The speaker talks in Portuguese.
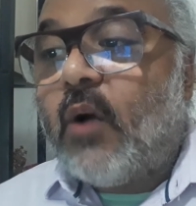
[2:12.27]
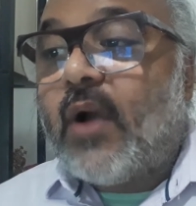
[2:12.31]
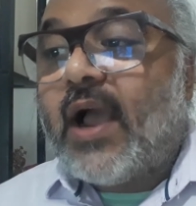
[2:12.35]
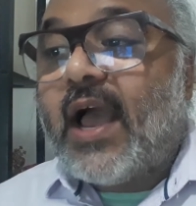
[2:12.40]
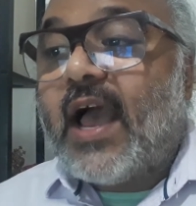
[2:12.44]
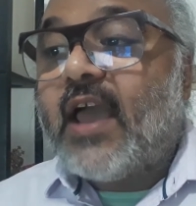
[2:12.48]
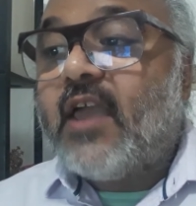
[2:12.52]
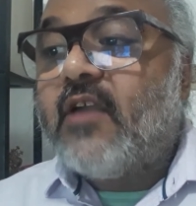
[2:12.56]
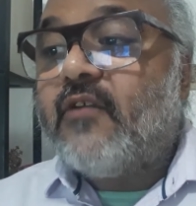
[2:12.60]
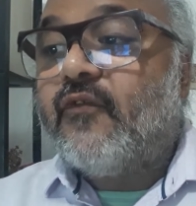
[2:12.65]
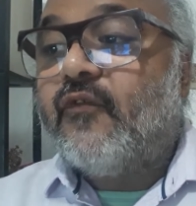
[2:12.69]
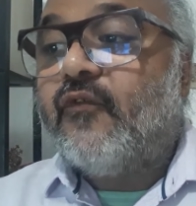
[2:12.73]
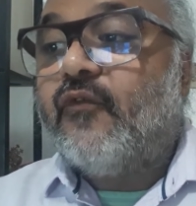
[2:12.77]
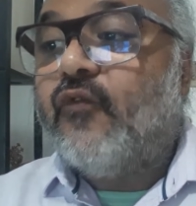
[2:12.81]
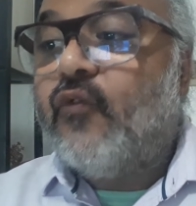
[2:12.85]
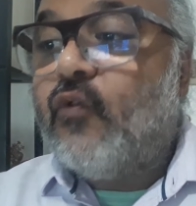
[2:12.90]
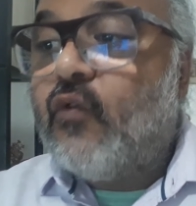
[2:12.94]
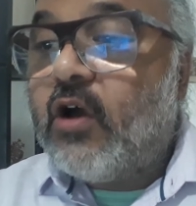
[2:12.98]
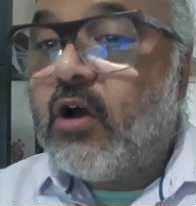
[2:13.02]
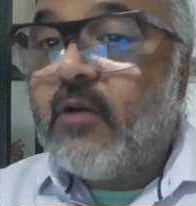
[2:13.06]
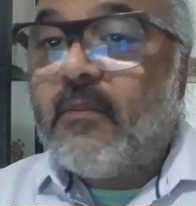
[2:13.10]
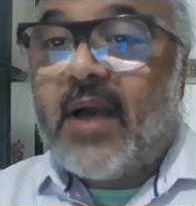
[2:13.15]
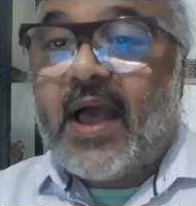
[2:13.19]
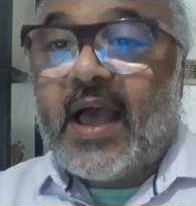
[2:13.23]
O
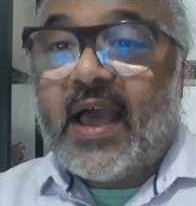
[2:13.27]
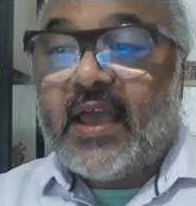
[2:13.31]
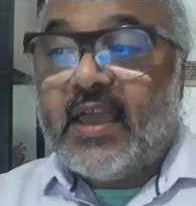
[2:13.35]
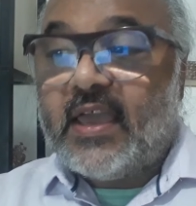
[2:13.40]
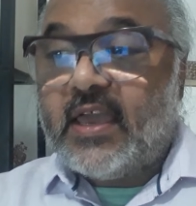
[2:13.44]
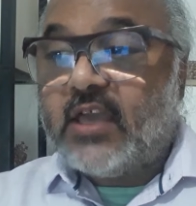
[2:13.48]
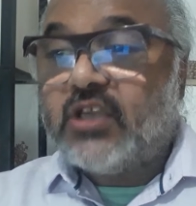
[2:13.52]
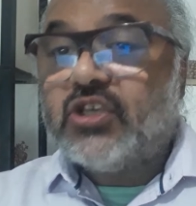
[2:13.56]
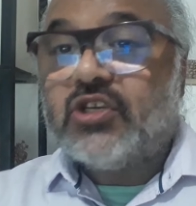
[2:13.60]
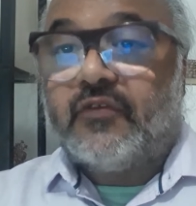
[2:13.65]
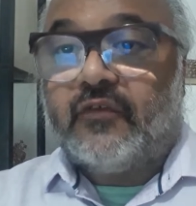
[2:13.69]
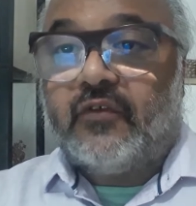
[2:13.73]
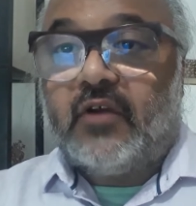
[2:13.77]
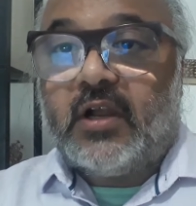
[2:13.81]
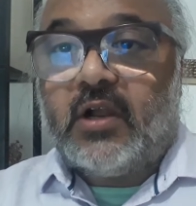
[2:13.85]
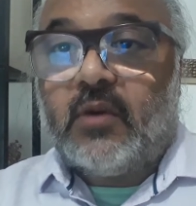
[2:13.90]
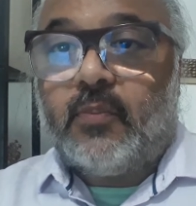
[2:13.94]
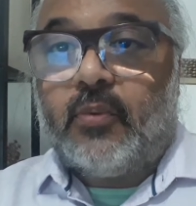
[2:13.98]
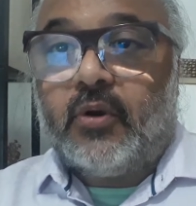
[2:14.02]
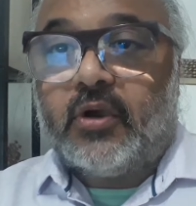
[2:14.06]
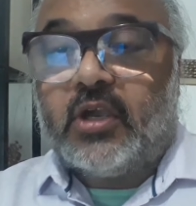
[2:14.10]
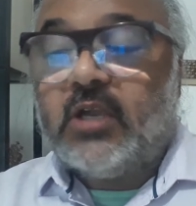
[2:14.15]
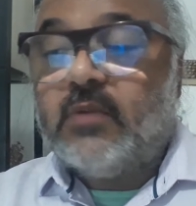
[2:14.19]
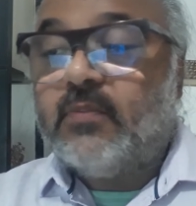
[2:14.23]
Carrefour é uma rede, eu vou ler um
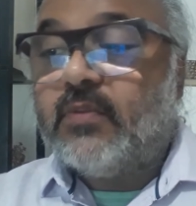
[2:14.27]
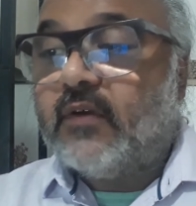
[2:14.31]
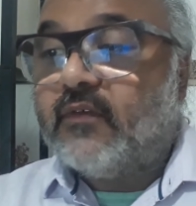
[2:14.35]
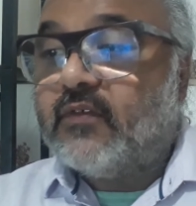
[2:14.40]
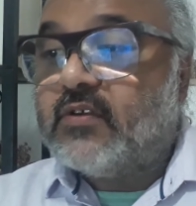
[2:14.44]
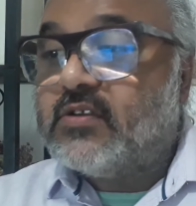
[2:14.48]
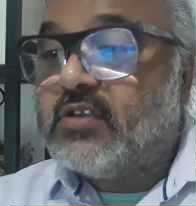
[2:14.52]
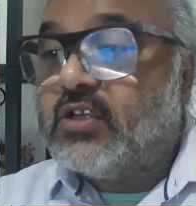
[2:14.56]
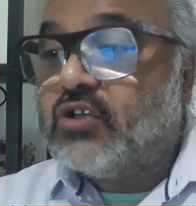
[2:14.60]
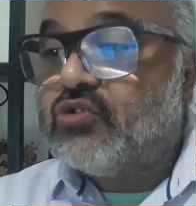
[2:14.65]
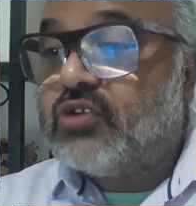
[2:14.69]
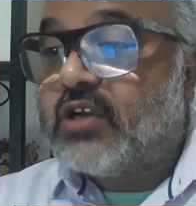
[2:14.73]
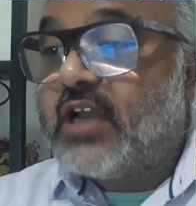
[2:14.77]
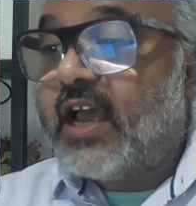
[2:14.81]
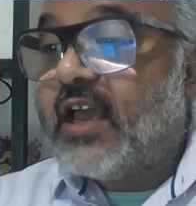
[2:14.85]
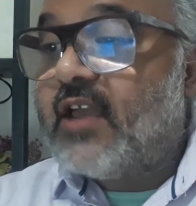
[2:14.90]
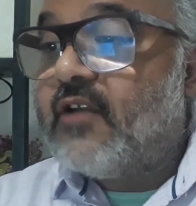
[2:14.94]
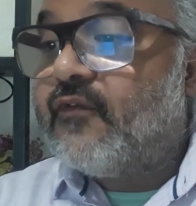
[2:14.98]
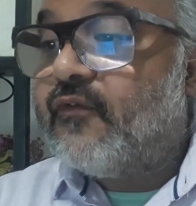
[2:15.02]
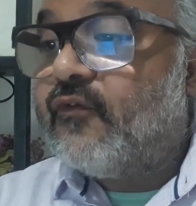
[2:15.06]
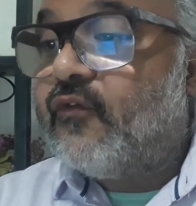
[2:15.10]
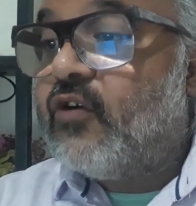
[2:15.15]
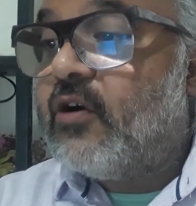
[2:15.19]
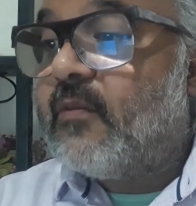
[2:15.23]
pouquinho para vocês. O
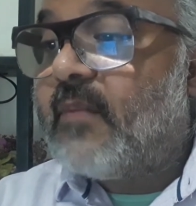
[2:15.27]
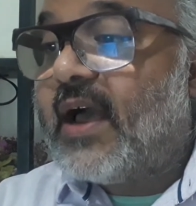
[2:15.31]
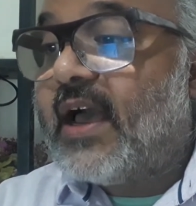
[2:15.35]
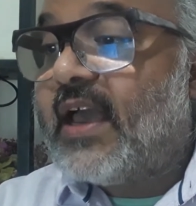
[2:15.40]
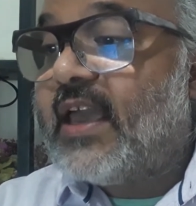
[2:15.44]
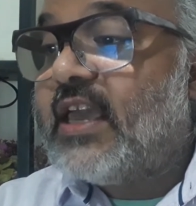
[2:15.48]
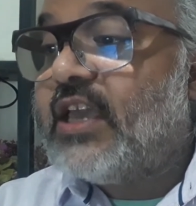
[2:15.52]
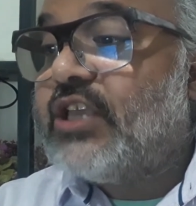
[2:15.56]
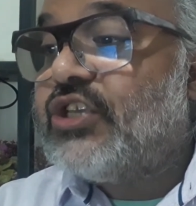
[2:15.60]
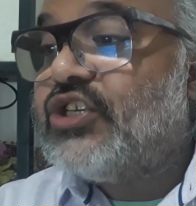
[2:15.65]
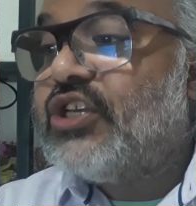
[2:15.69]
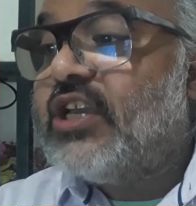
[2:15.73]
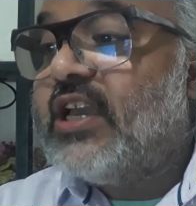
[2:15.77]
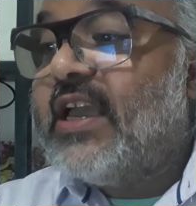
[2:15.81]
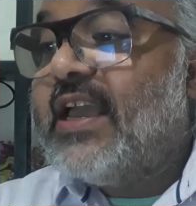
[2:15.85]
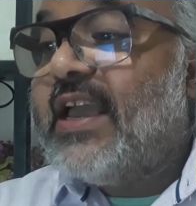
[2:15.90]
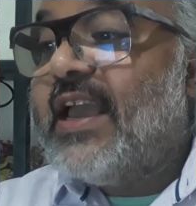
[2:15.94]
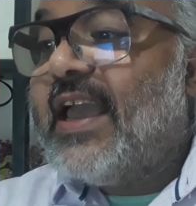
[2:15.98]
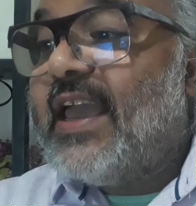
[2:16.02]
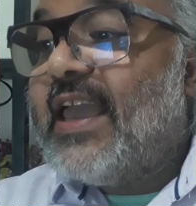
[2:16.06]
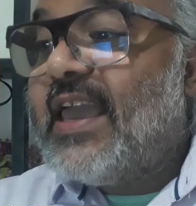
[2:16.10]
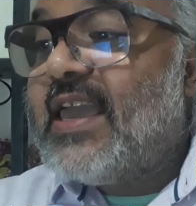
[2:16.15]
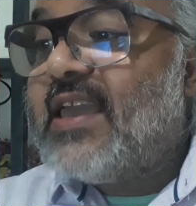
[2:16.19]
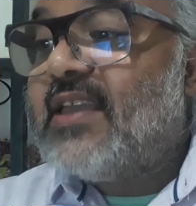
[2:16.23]
Carrefour é uma rede
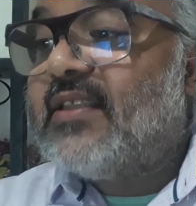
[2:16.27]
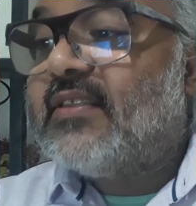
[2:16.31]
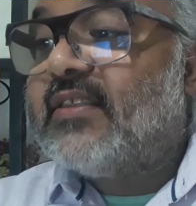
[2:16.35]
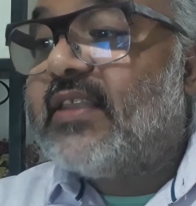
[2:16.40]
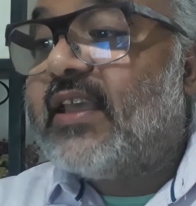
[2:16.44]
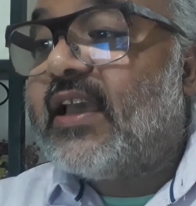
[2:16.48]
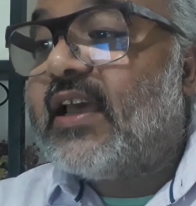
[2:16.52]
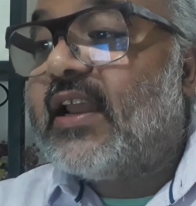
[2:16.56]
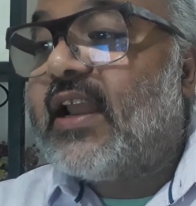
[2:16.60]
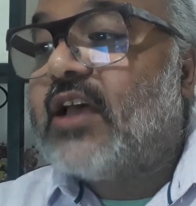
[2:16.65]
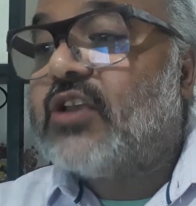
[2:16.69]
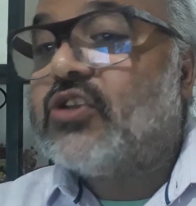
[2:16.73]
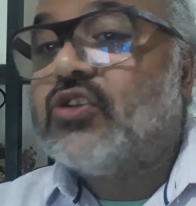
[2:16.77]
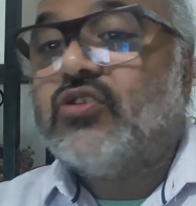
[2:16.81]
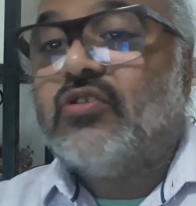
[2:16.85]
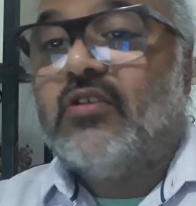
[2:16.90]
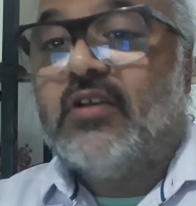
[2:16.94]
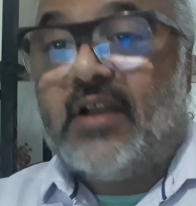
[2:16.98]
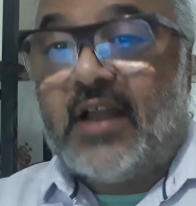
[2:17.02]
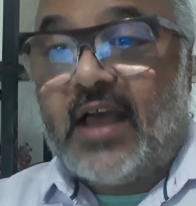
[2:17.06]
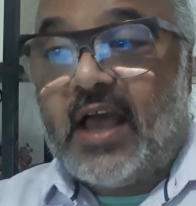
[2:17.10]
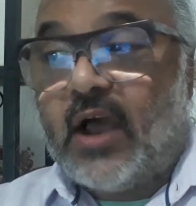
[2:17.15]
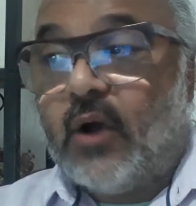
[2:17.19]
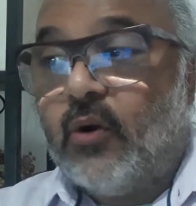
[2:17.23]

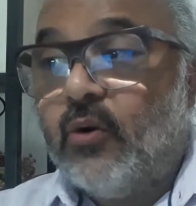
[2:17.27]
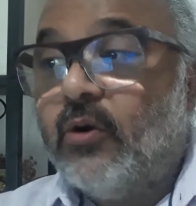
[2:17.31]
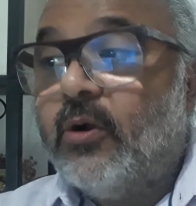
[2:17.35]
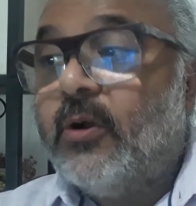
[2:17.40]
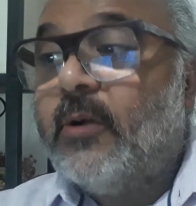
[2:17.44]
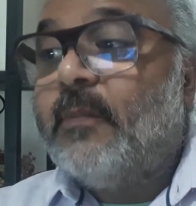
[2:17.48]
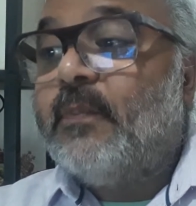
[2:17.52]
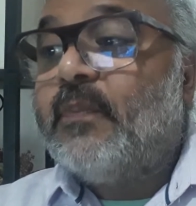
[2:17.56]
internacional